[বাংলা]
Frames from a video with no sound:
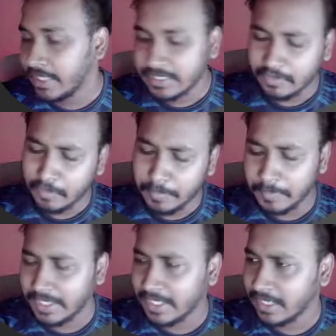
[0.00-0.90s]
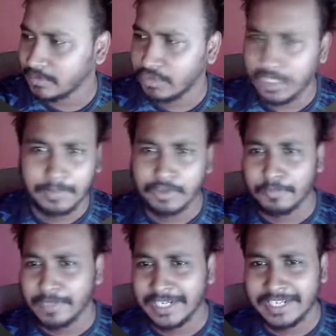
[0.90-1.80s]
একটা কপি বানাইলাম যদি আমি
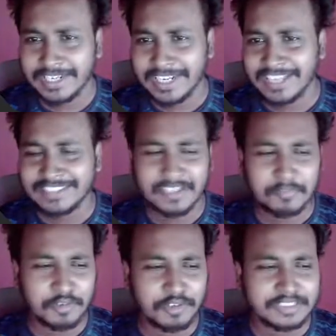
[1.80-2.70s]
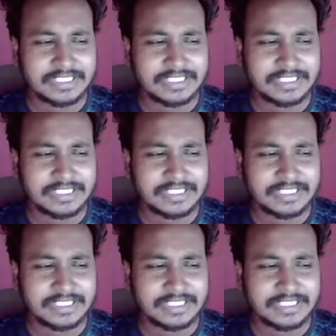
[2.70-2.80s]
কপি রাইটার না তারপর